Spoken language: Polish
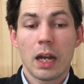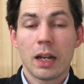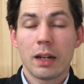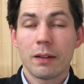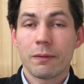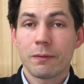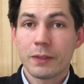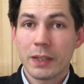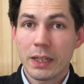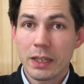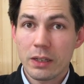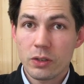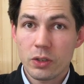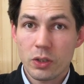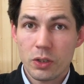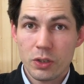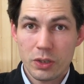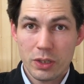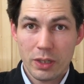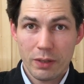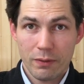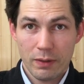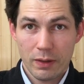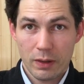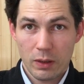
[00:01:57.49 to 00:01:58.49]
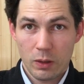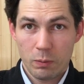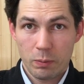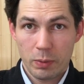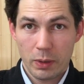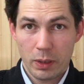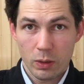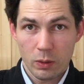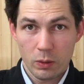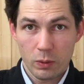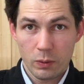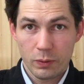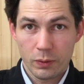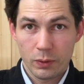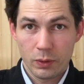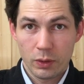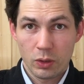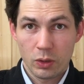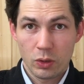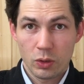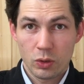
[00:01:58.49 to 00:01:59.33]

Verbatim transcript: a większość deweloperów